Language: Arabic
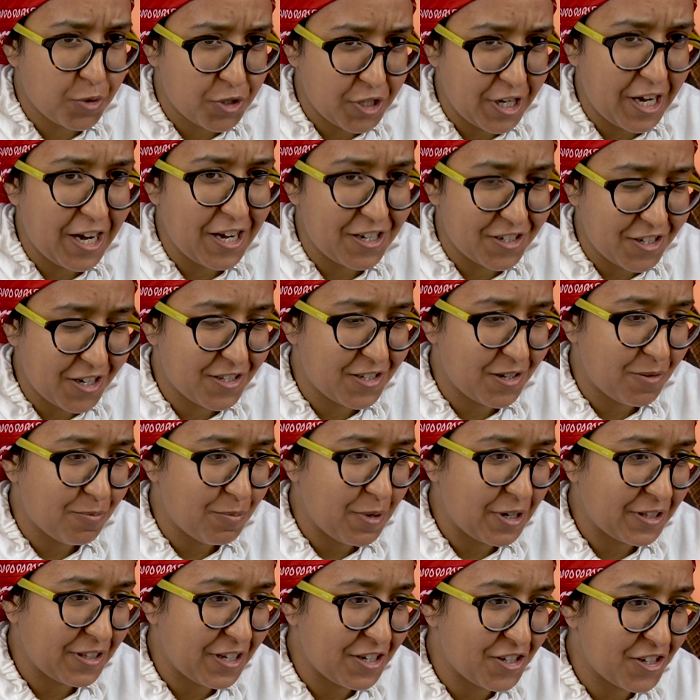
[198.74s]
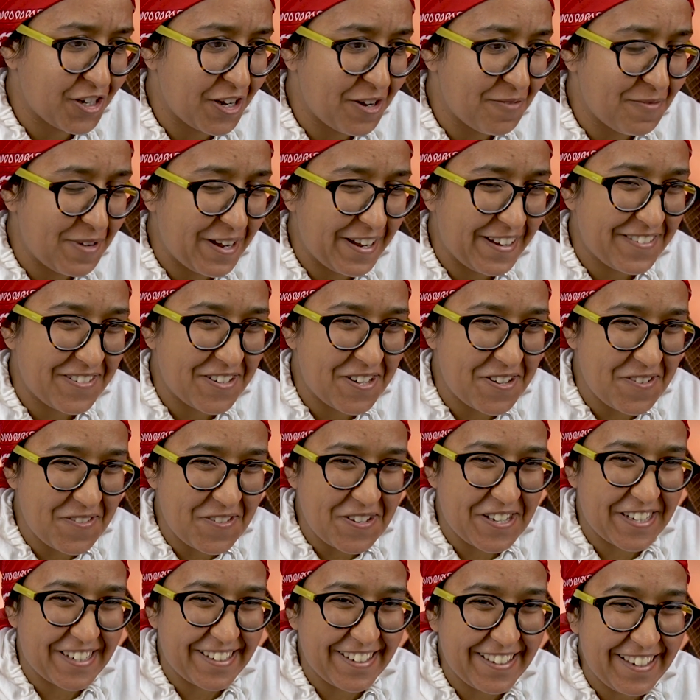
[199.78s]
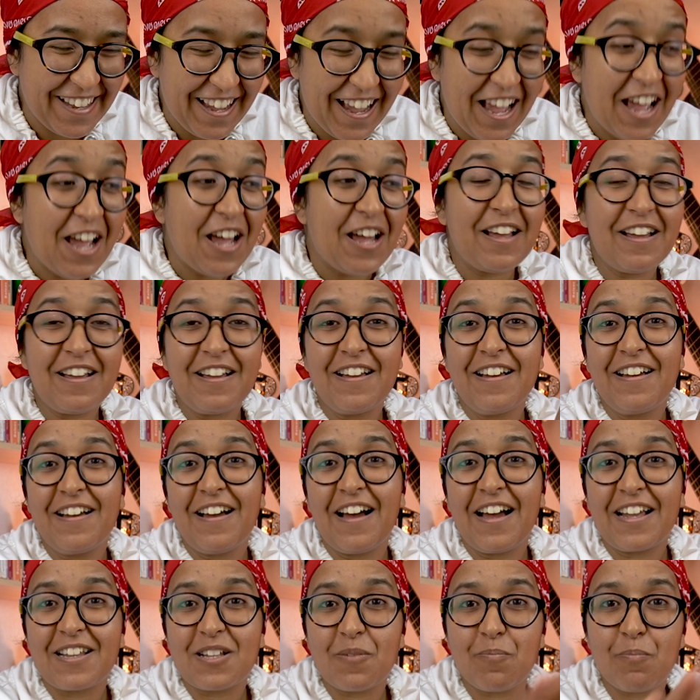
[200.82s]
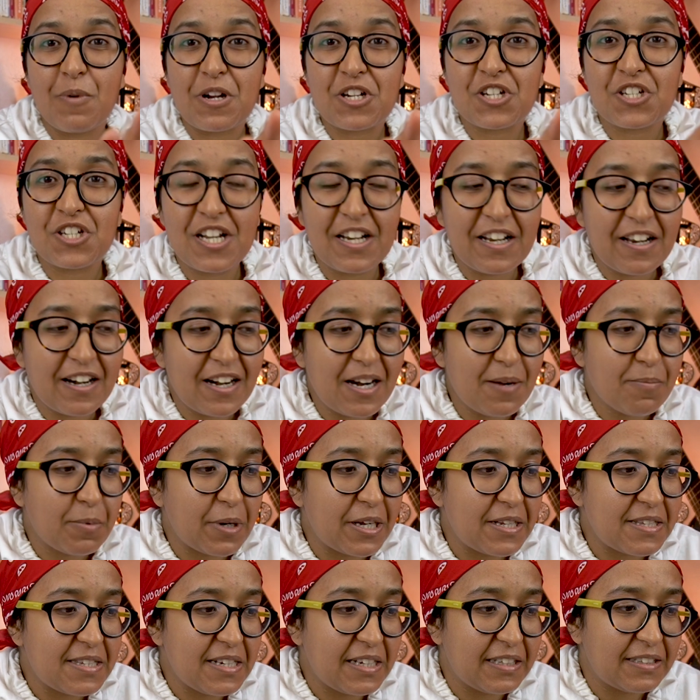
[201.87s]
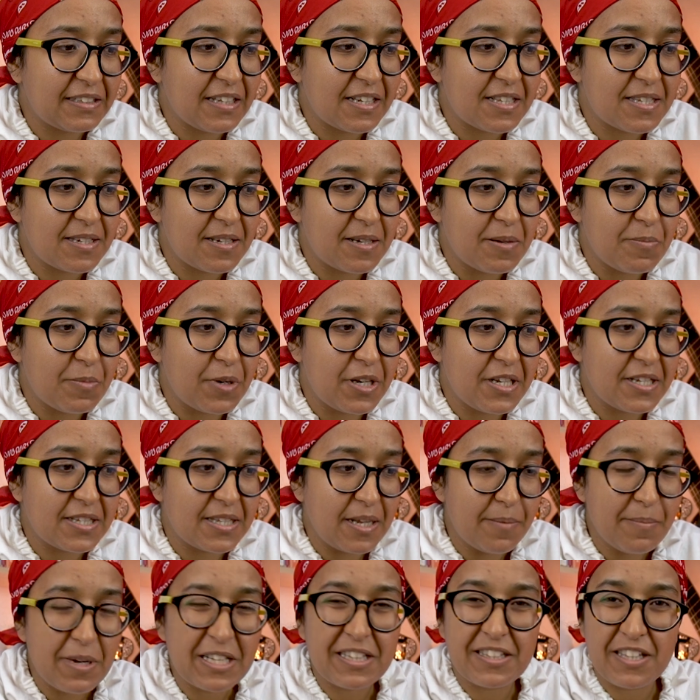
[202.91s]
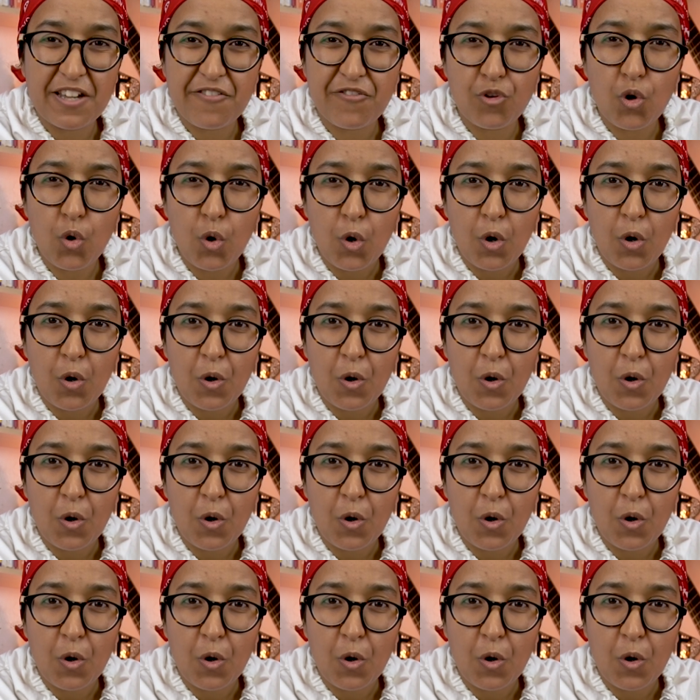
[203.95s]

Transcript: هوب شي حاجه حتى نبارطاجيها معايا ماشي مشكل آه، هاد الباج ديال الراب كانت حطات بلي زعما الطفل